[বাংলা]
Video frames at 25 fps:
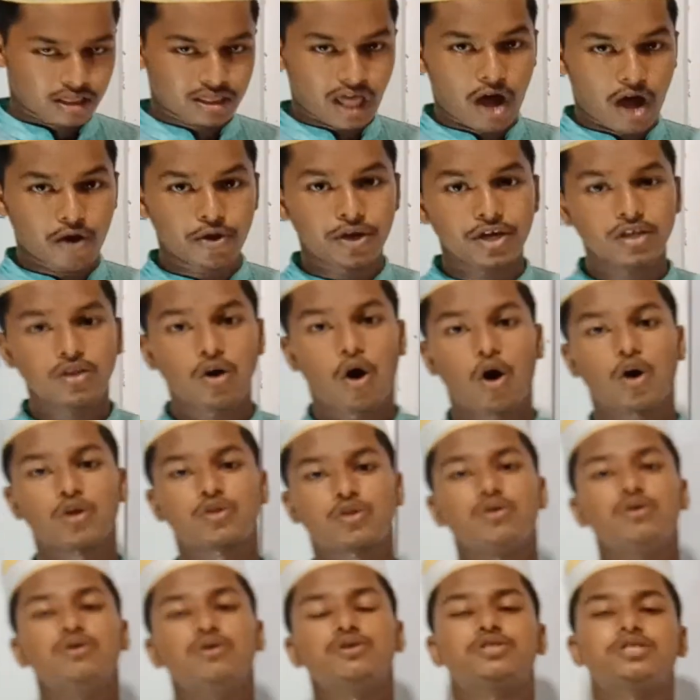তাওহিদ
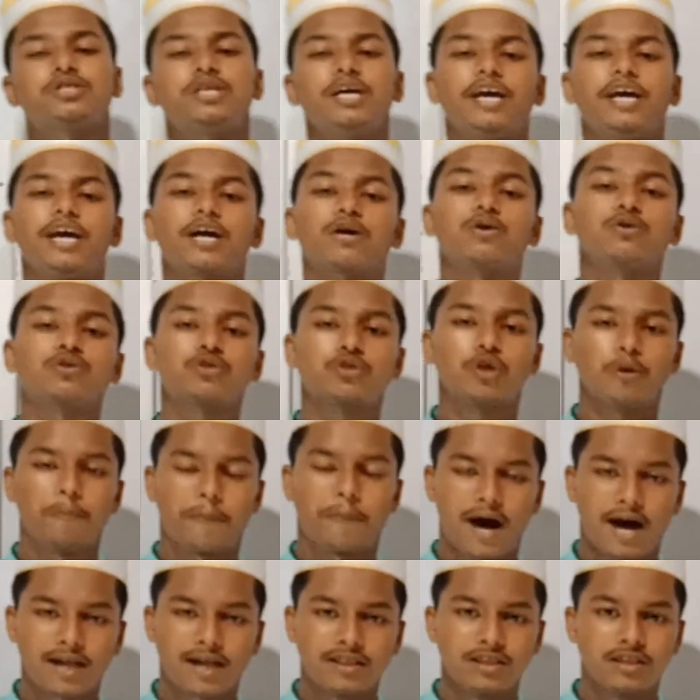অর্থ হচ্ছে
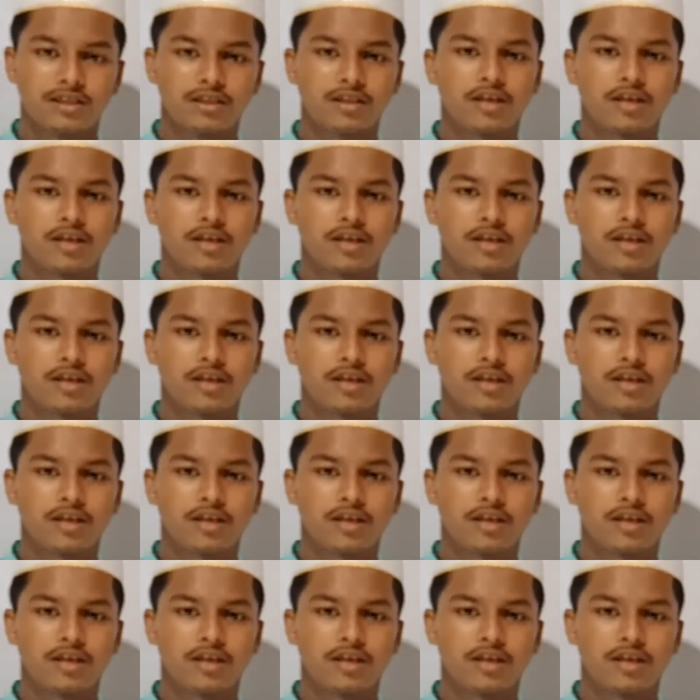একত্ববাদ